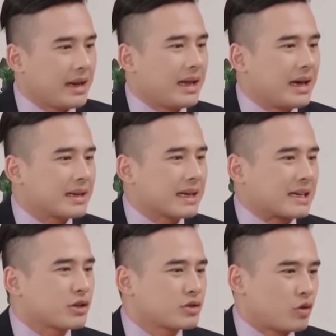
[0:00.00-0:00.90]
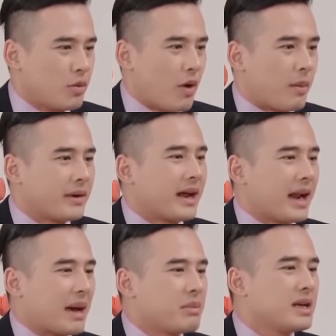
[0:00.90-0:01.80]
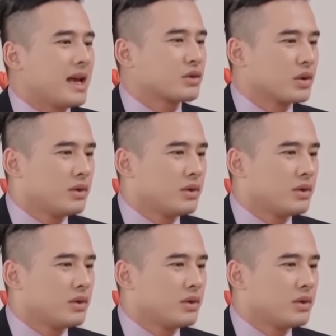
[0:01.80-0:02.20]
đây là cà rốt loại 1 ở Đà Lạt mới giao